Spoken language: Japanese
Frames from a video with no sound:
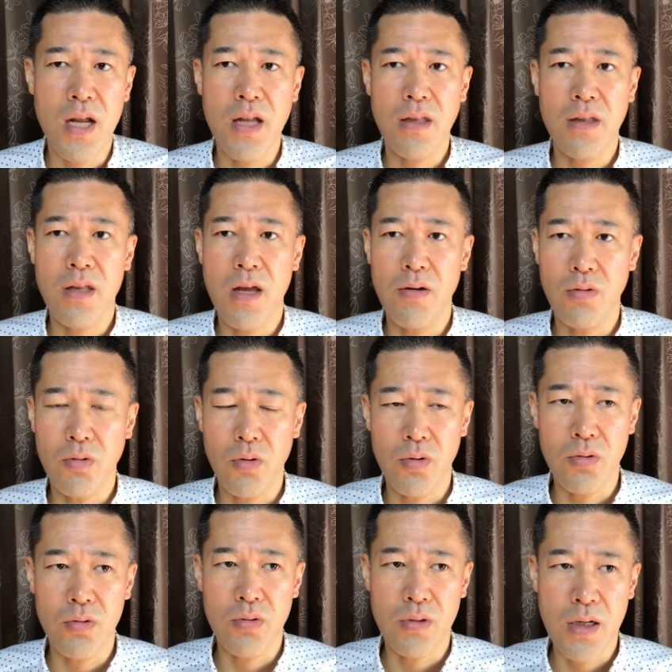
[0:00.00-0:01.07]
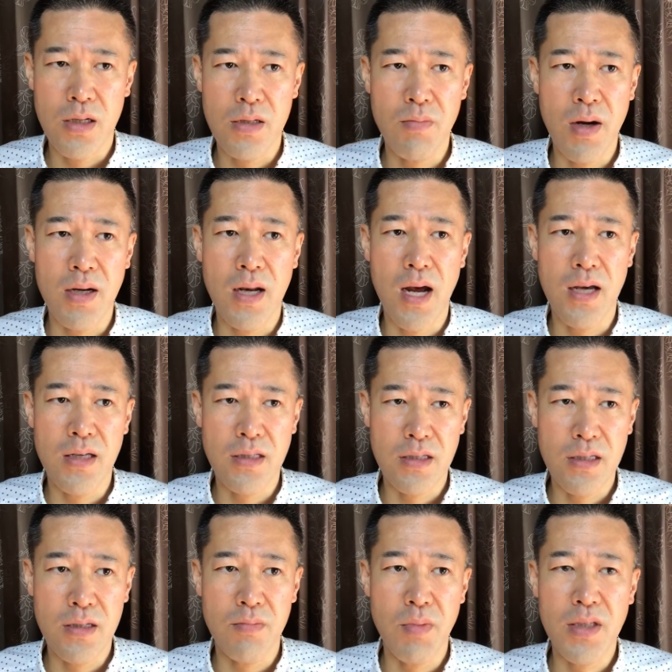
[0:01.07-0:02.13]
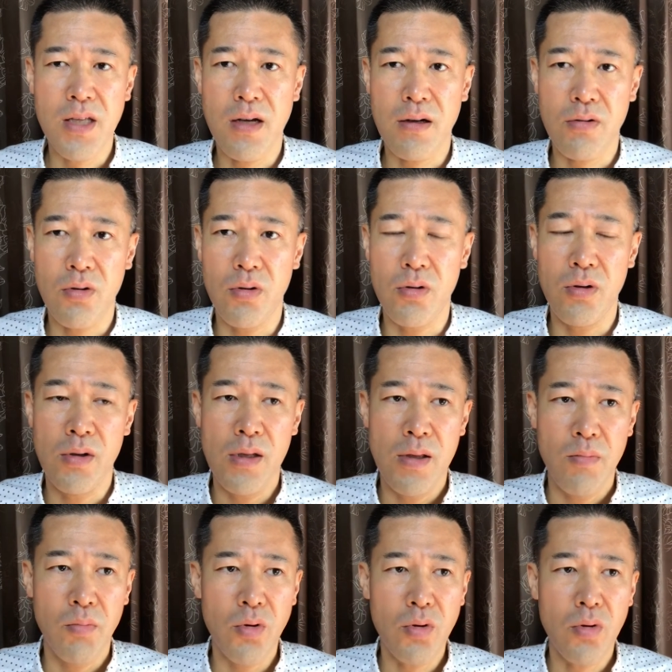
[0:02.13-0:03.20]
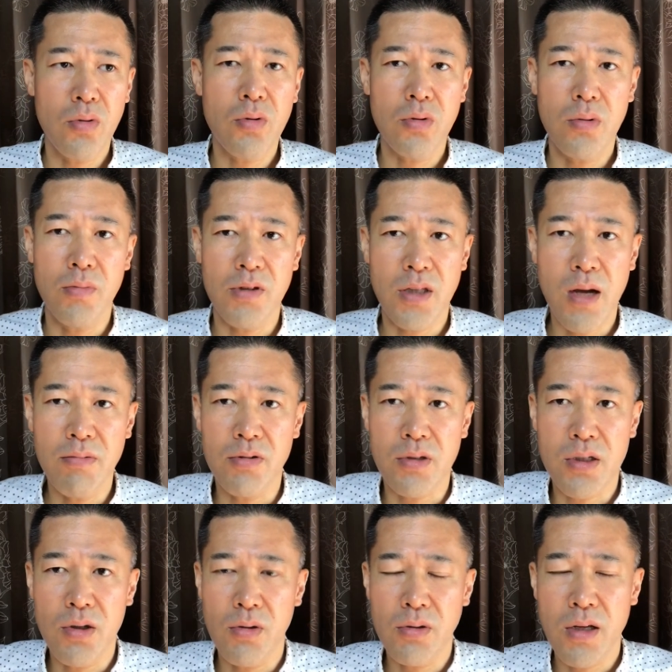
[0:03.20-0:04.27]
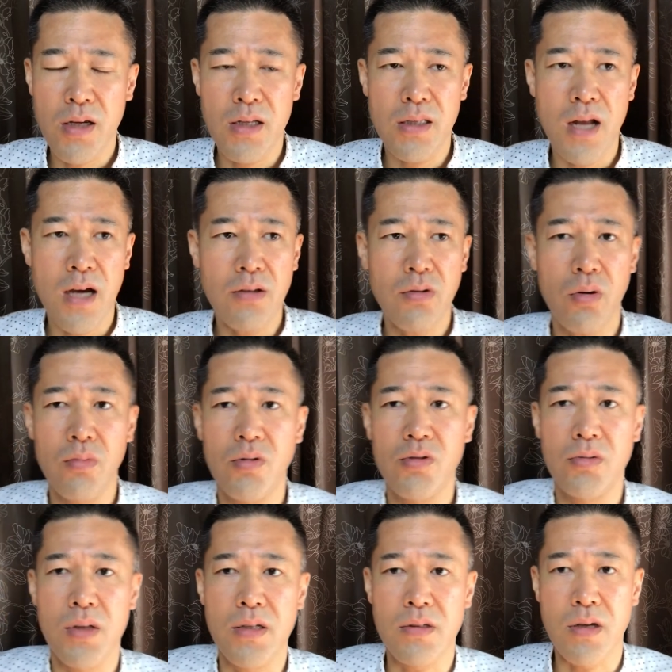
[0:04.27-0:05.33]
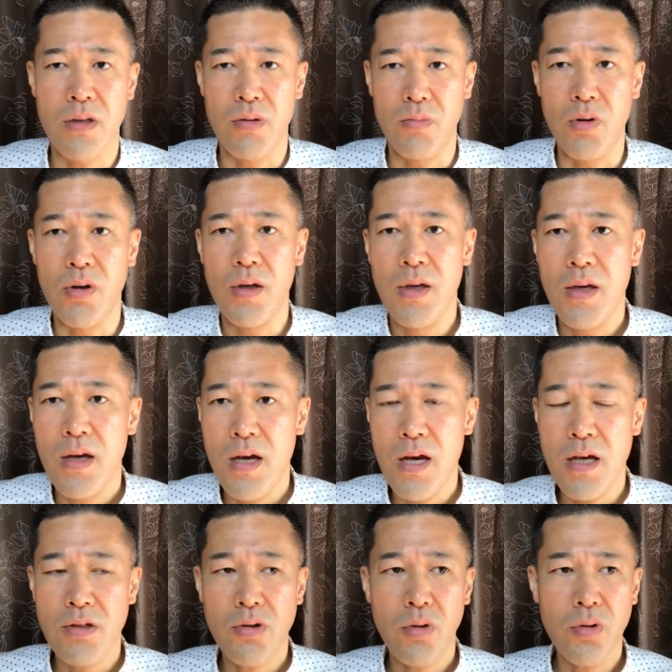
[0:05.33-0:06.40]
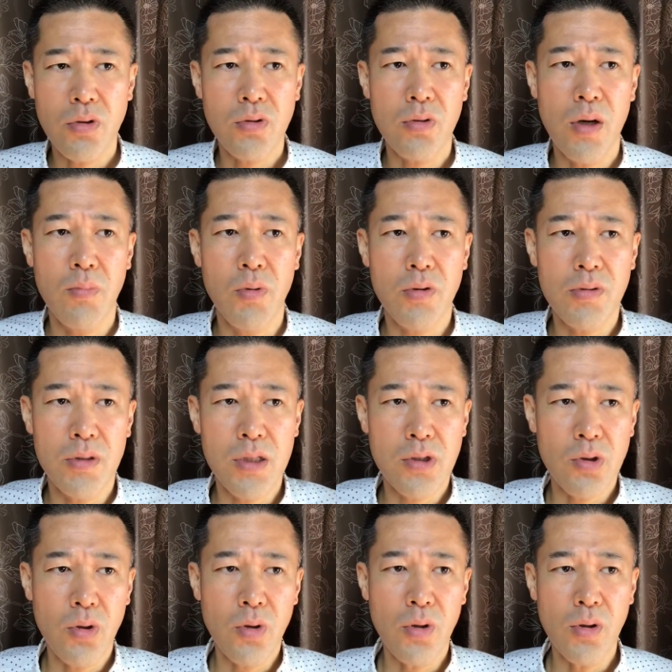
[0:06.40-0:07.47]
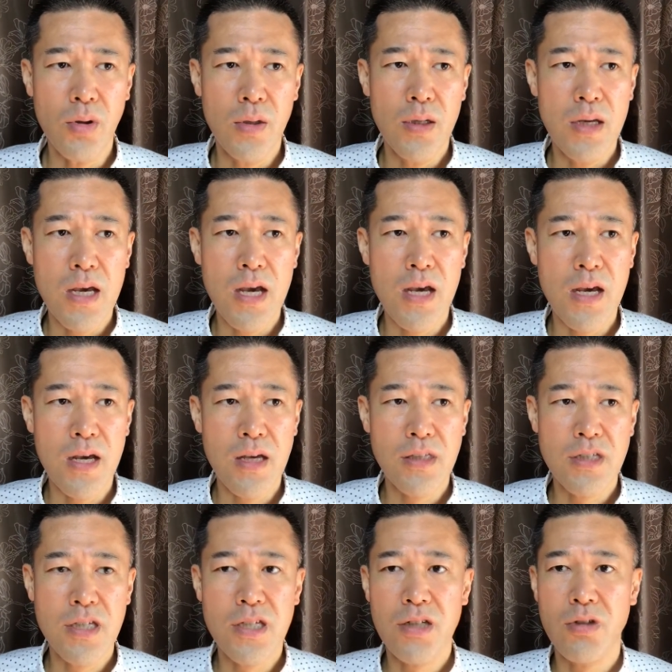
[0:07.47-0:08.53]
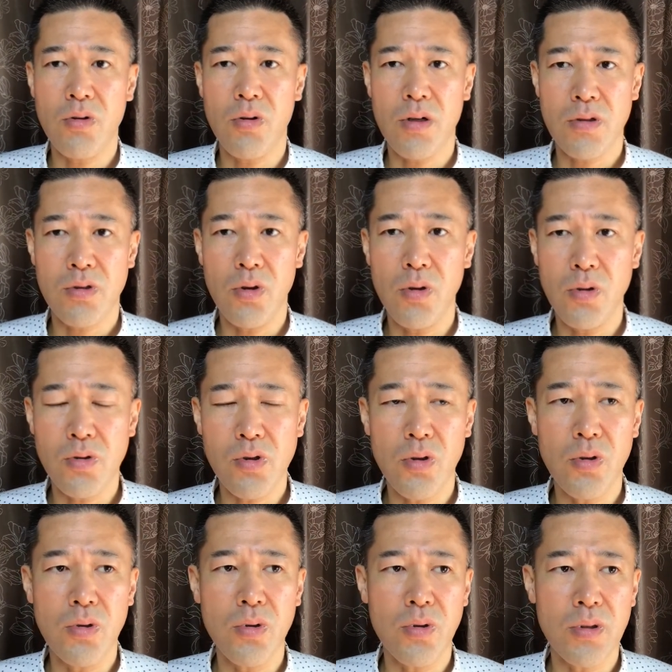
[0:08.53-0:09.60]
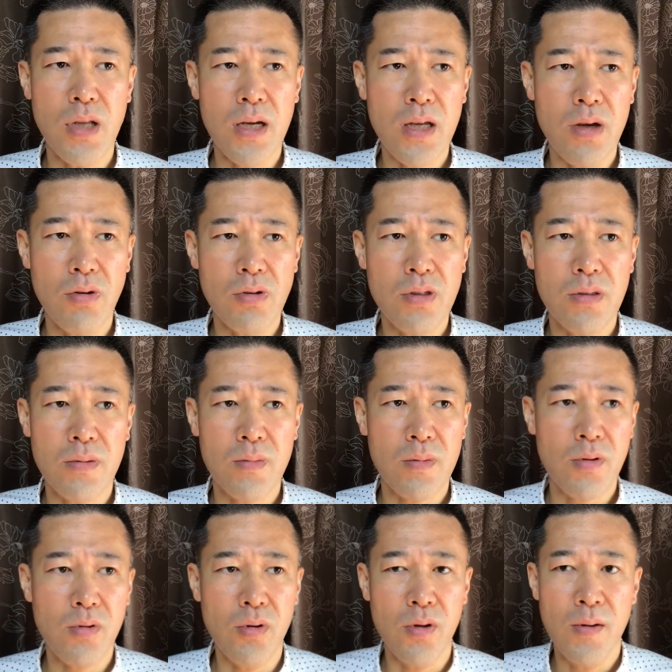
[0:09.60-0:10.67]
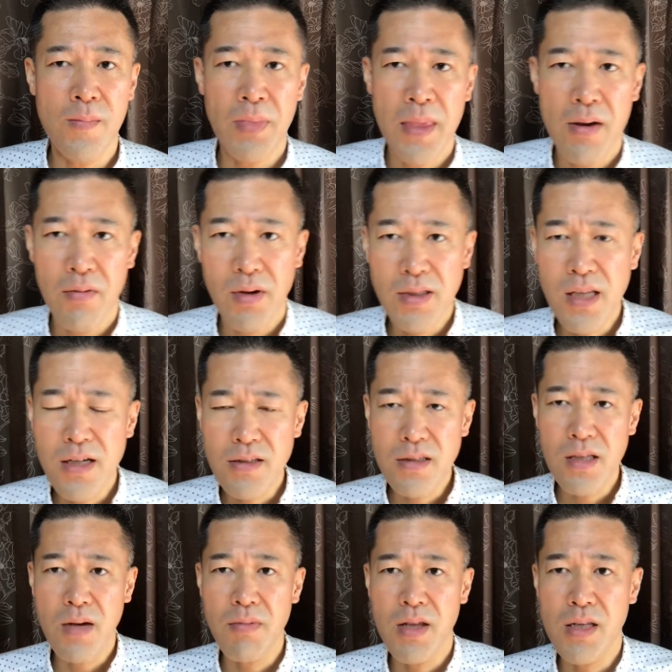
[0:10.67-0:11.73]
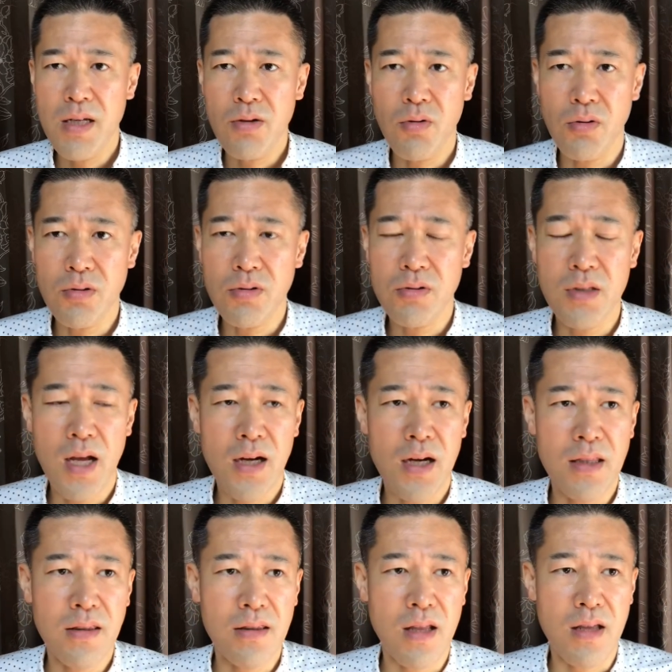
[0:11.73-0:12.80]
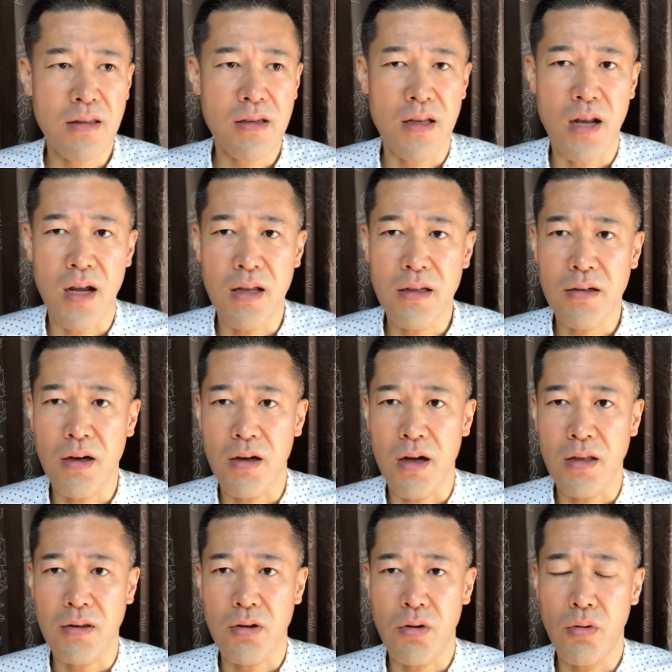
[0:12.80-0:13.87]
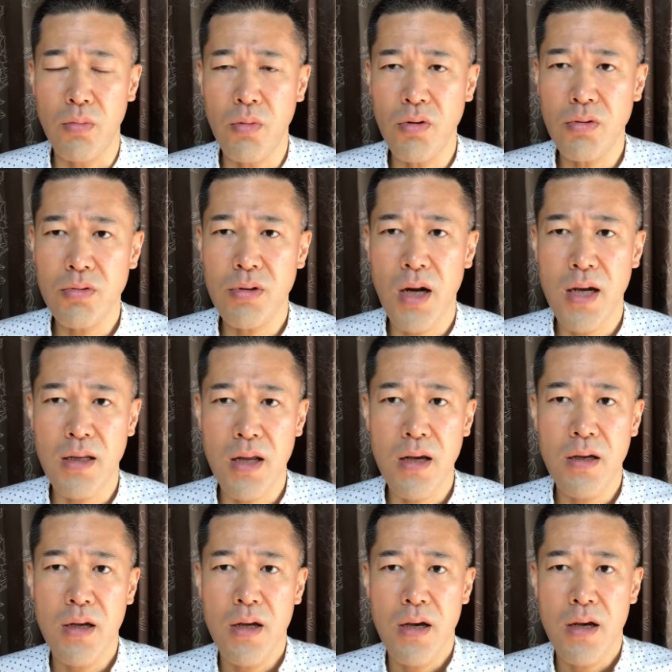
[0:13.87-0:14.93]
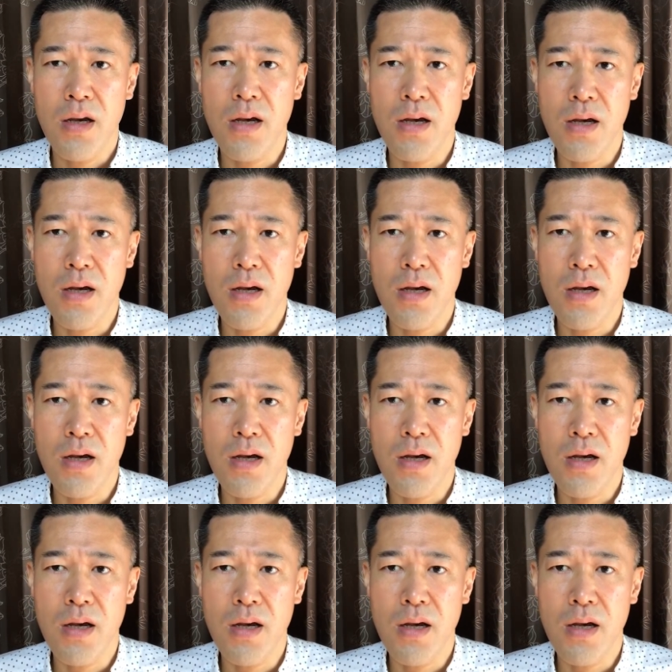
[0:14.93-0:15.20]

れてるというか今ないし、またこう戻ることも多分基本的にないと思うんですけども、その人は僕にその、知識というかその情報だけをこう渡すためにこうつながったんじゃないんかなって思うぐらいね、不